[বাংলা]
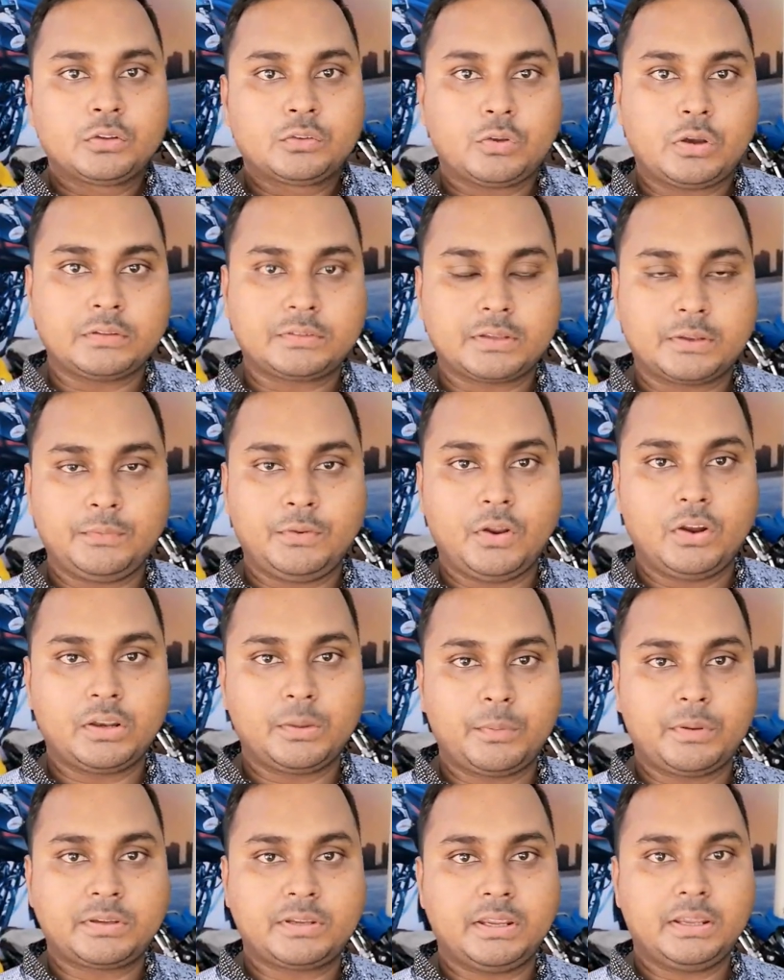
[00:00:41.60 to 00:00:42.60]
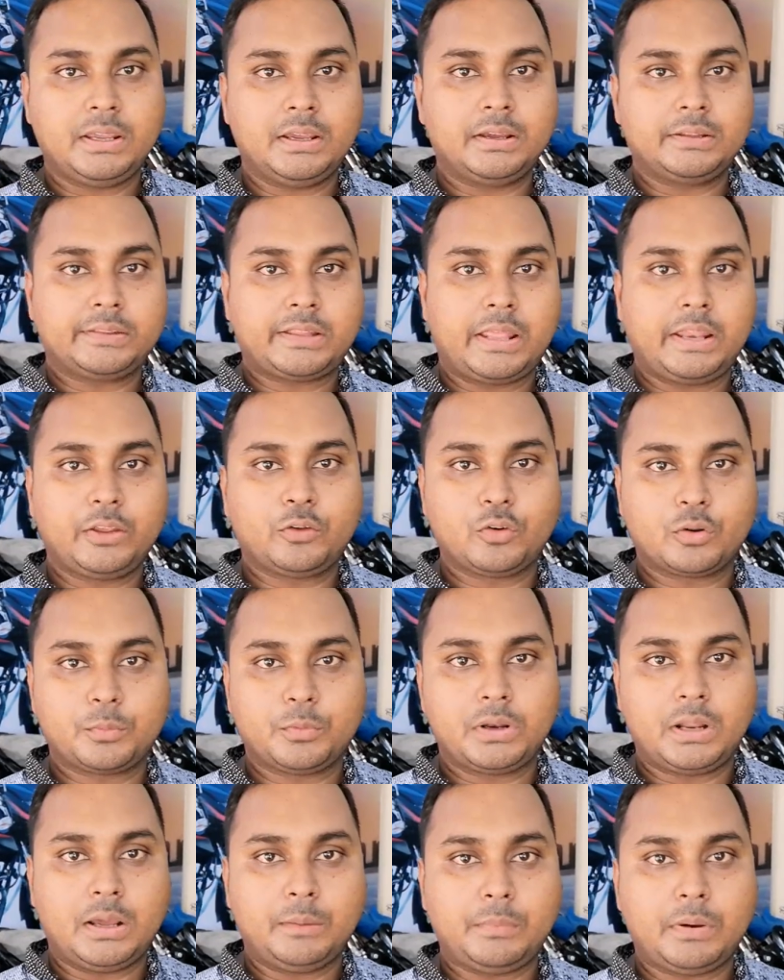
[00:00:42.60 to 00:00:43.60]
তো আজকের ভিডিওটি বেশি দেরি
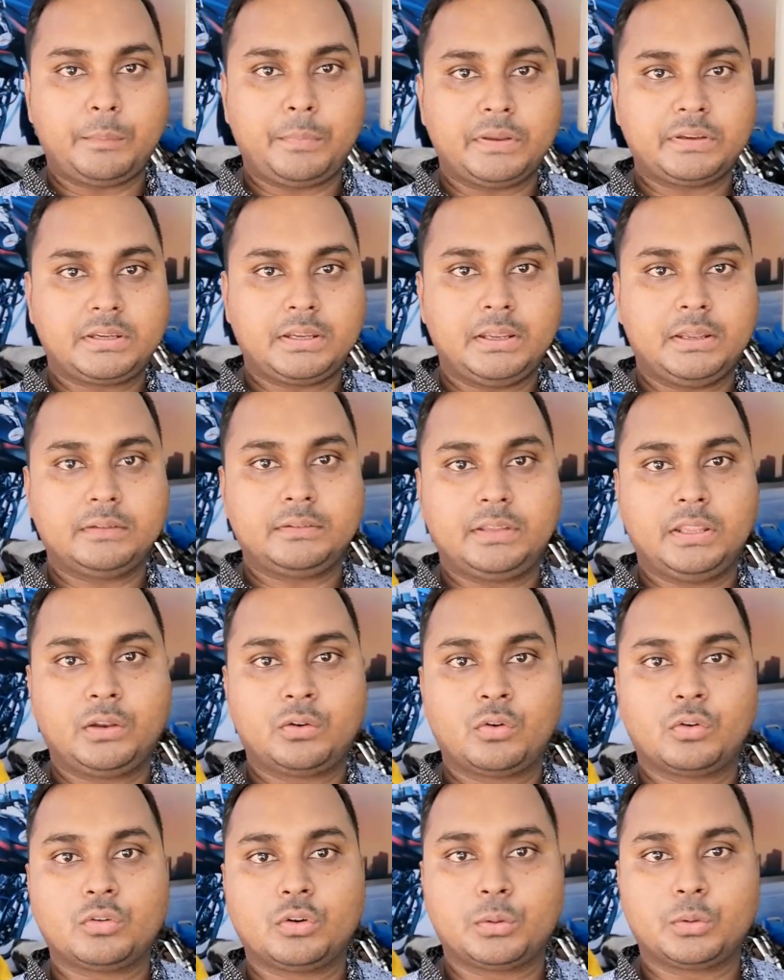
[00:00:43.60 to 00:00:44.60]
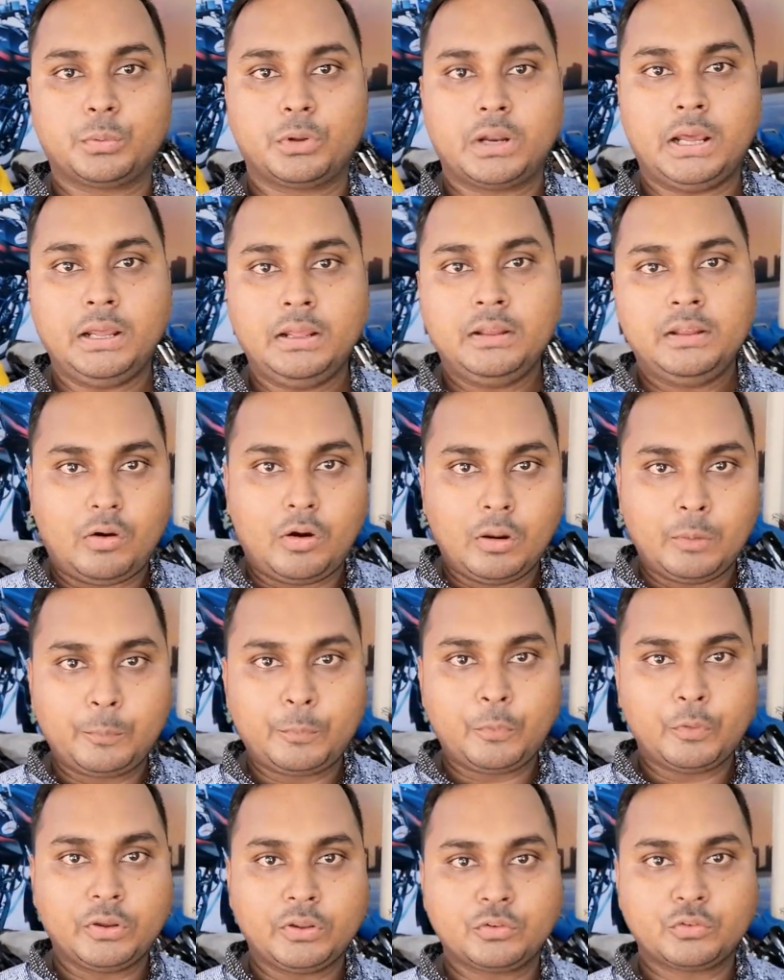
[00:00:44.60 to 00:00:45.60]
করব না বা বেশি দীর্ঘ করব না
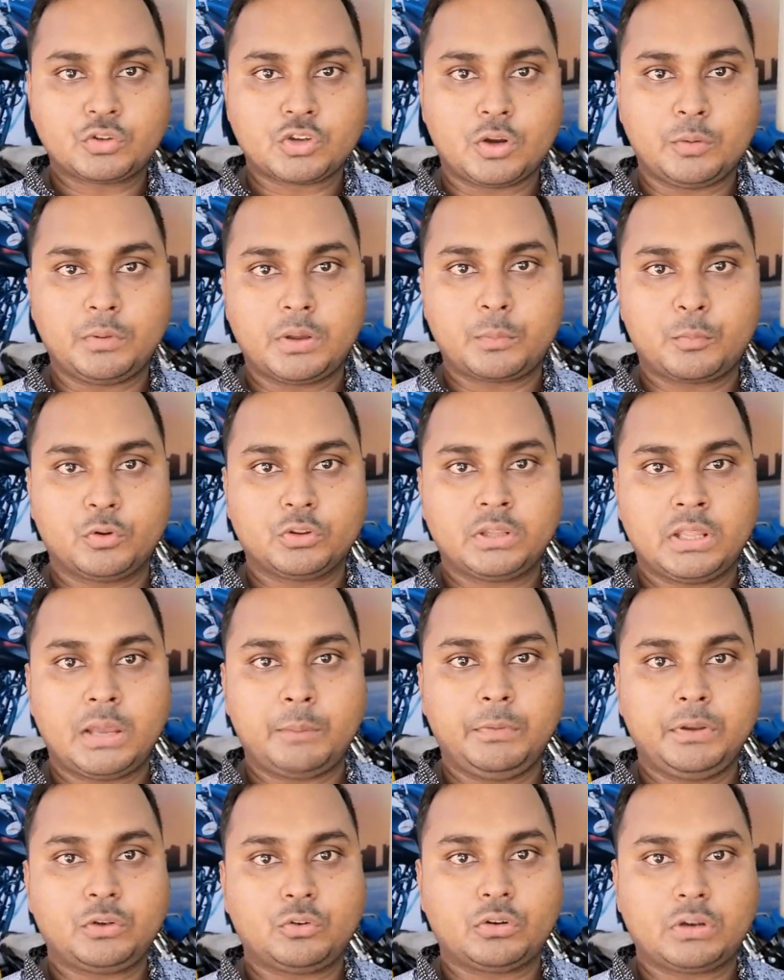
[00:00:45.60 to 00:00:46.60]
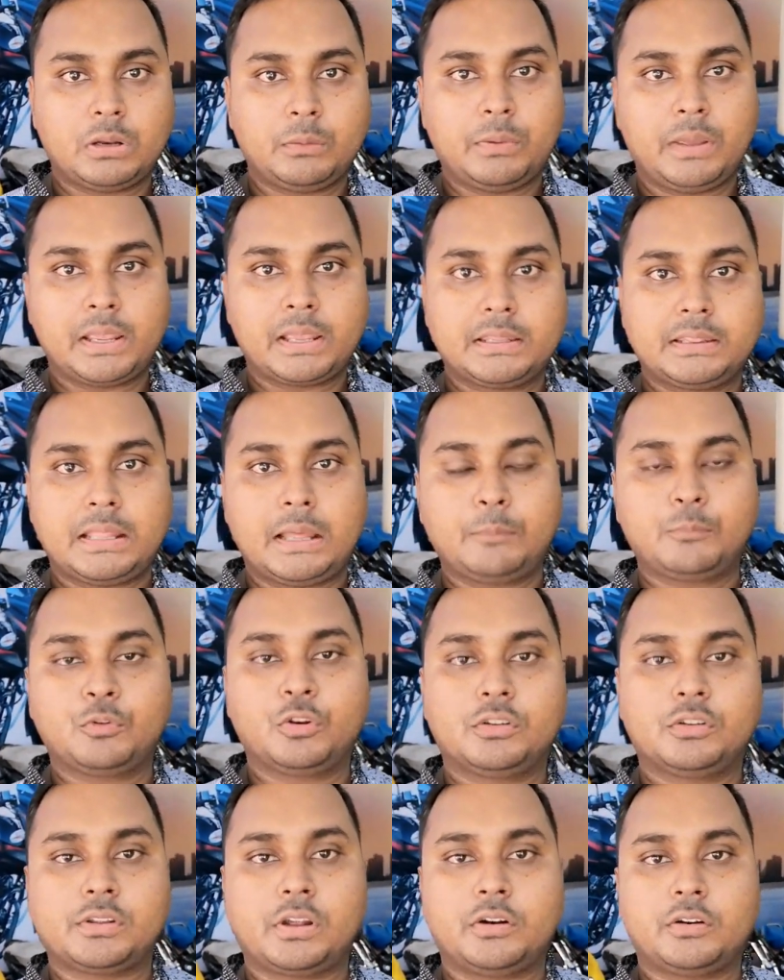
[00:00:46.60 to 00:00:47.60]
অল্প কিছু সময়ের মধ্যে আমি টোটাল বাইকের
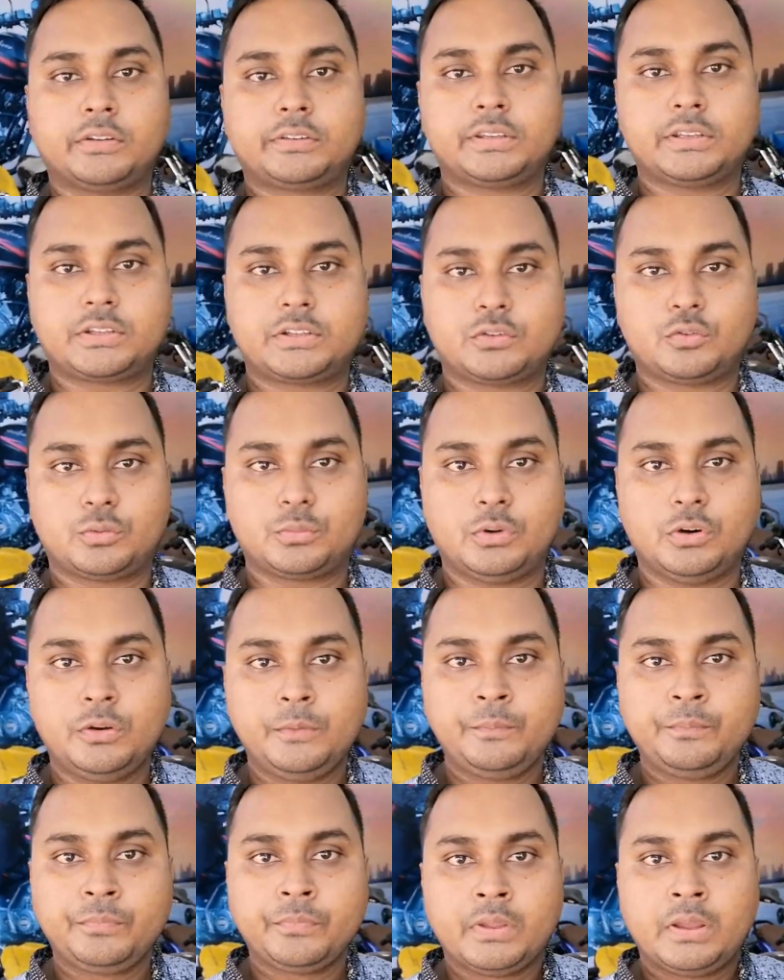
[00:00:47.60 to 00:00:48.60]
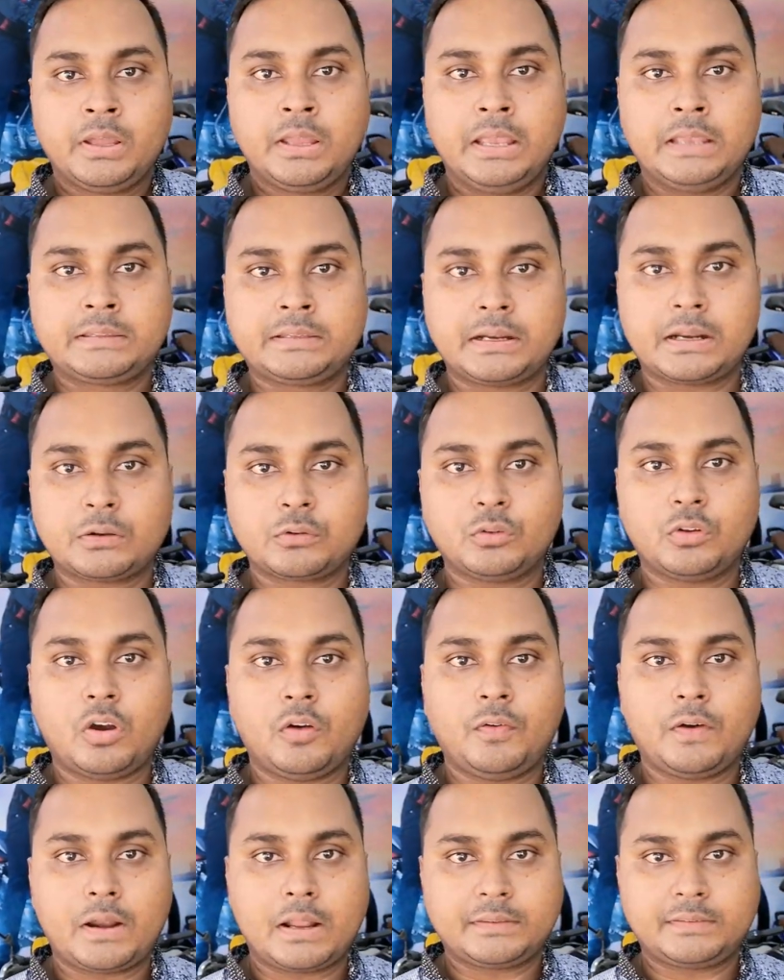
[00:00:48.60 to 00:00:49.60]
দামগুলো জানানোর চেষ্টা করব এছাড়া কোনো
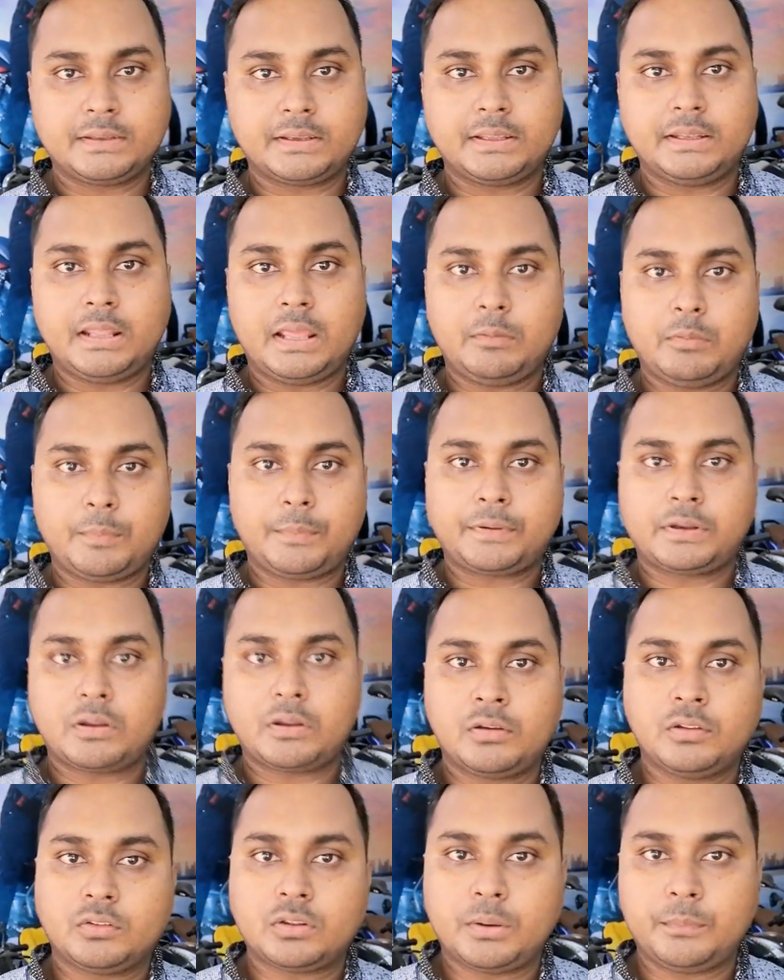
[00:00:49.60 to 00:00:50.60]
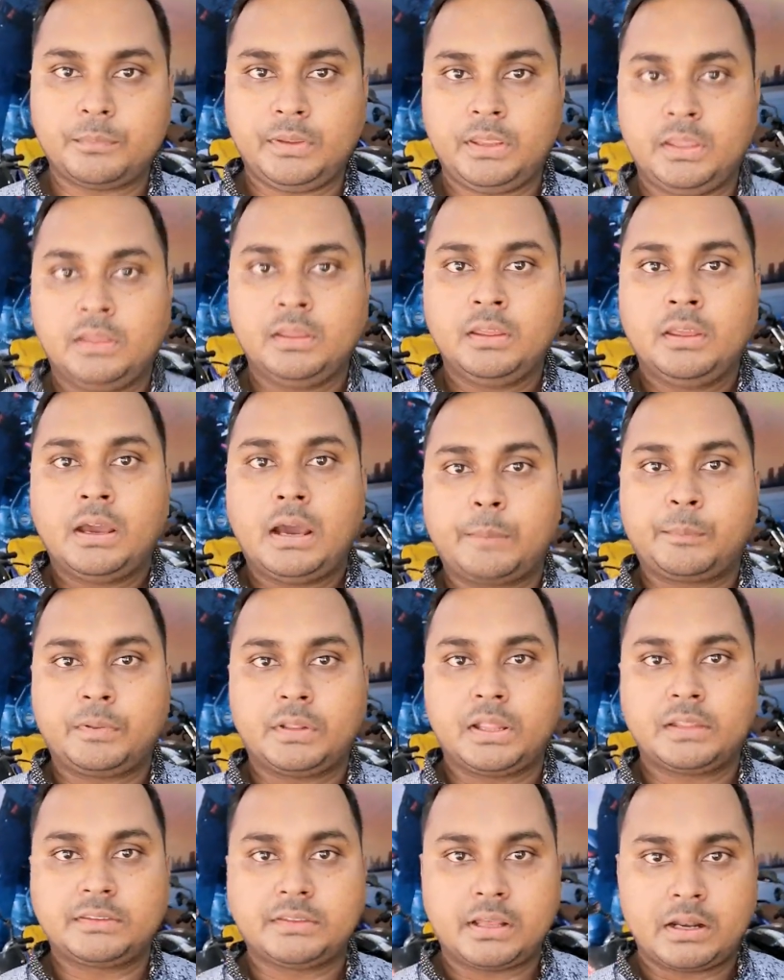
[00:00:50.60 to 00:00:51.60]
অফার আছে কি না এই ব্যাপারটা কিন্তু আমি
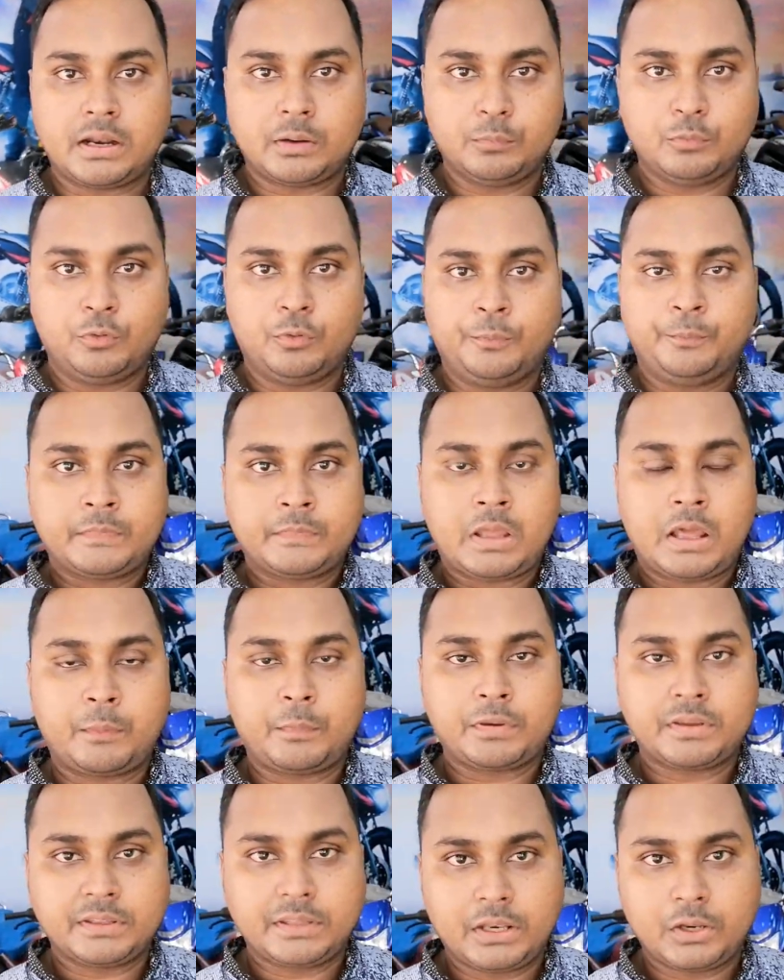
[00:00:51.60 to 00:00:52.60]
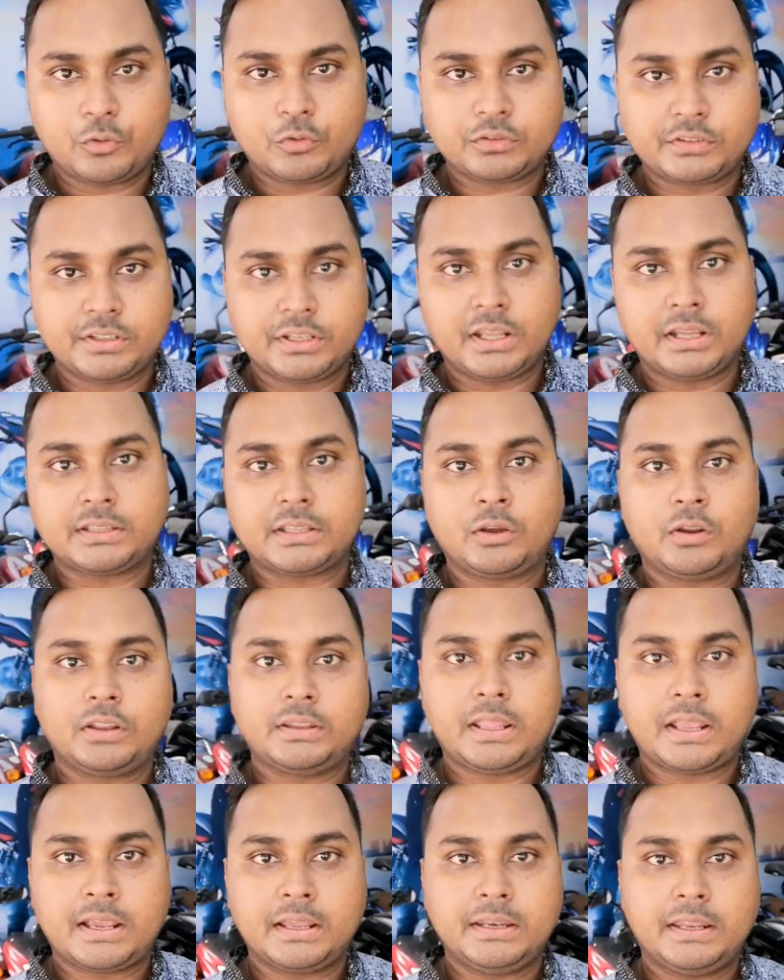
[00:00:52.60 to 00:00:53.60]
আপনাদের জানাবো আর বেশি দেরি করছি না তাহলে
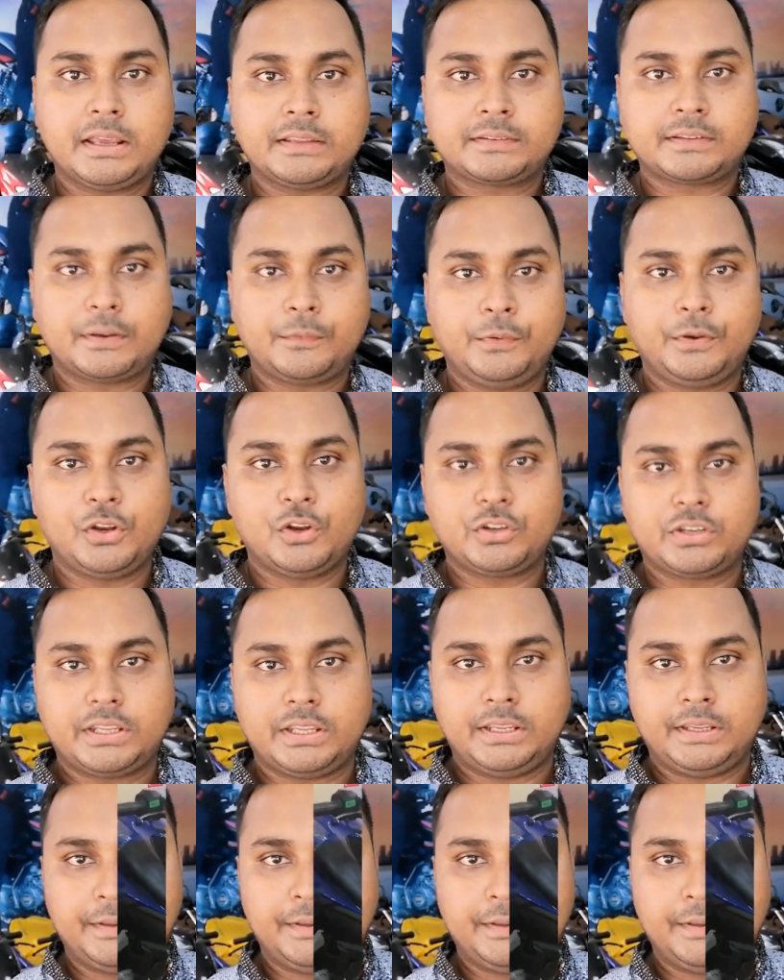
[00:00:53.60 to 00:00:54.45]
দেখে নিই আজকের ভিডিওটি